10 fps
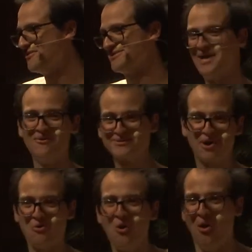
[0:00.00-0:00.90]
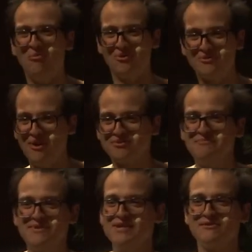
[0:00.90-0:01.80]
não são os que eu como, não, é os,
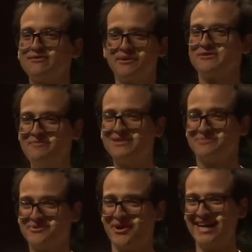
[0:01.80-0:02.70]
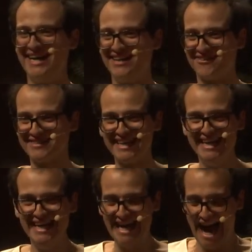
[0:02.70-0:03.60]
não são os mesmos orgânicos.
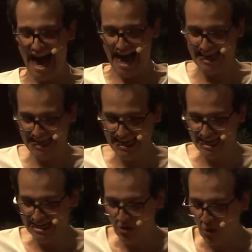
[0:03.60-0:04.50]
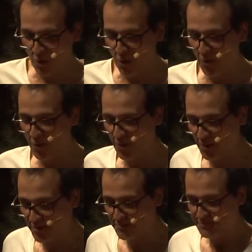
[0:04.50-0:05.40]
Aí
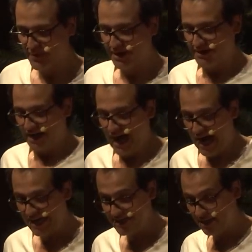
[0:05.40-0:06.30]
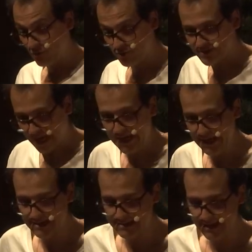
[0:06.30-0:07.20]
o, aí quando eu
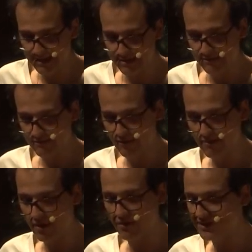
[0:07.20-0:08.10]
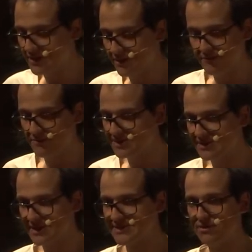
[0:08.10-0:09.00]
saí assim foi uma coisa foi uma
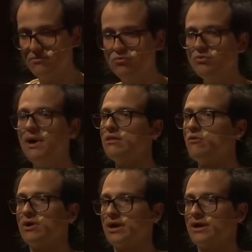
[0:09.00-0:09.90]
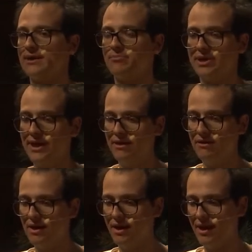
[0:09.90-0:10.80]
sensação muito maluca cara porque
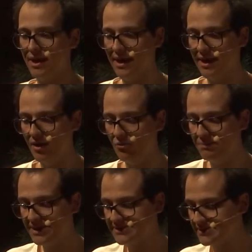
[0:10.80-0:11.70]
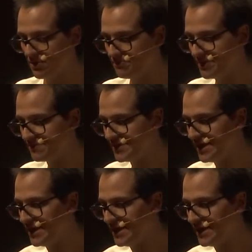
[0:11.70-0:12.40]
eu, eu falei,